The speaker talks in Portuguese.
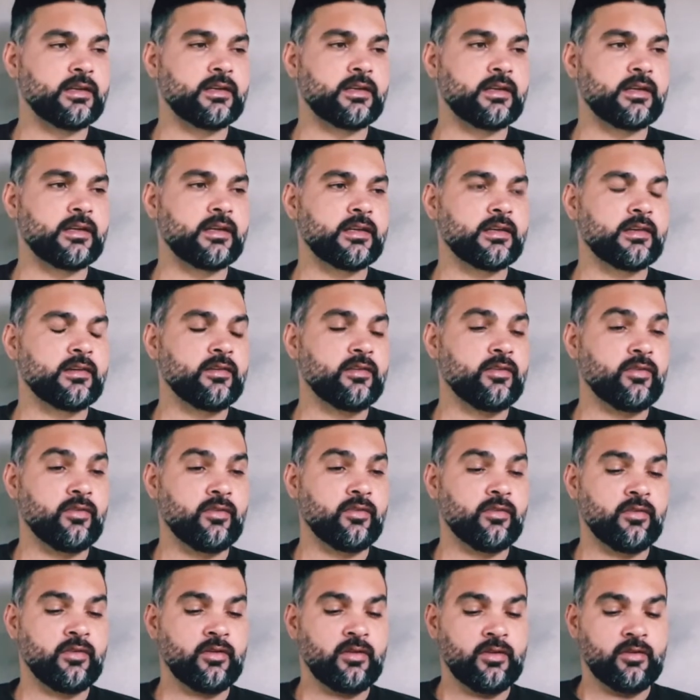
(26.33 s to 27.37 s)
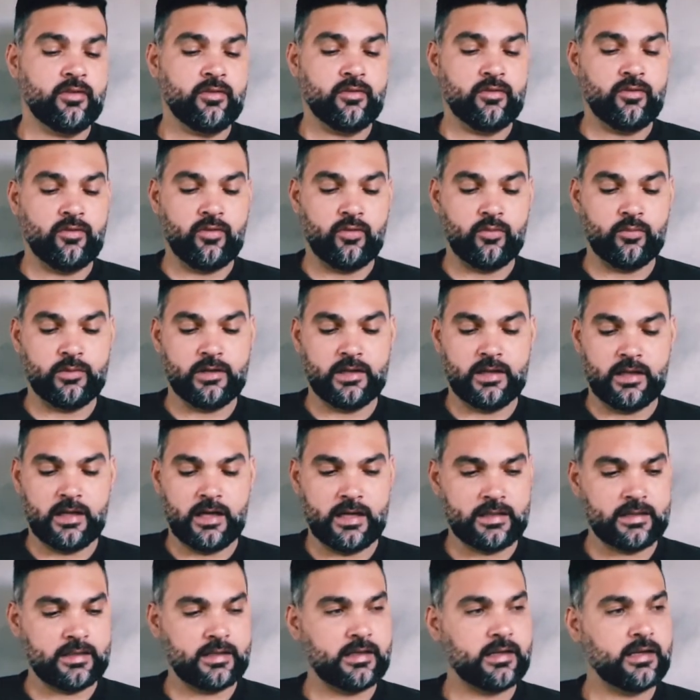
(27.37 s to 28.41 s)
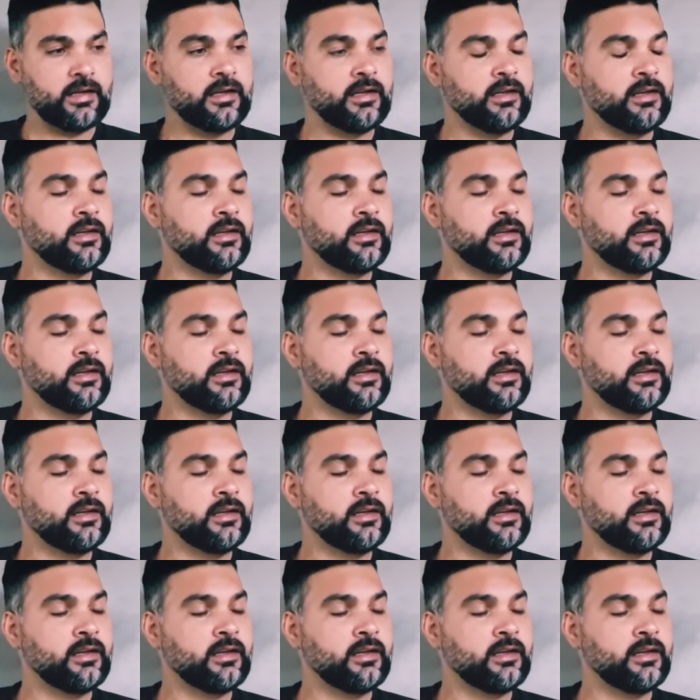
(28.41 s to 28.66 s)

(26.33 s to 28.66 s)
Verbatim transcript: aqui com uma lata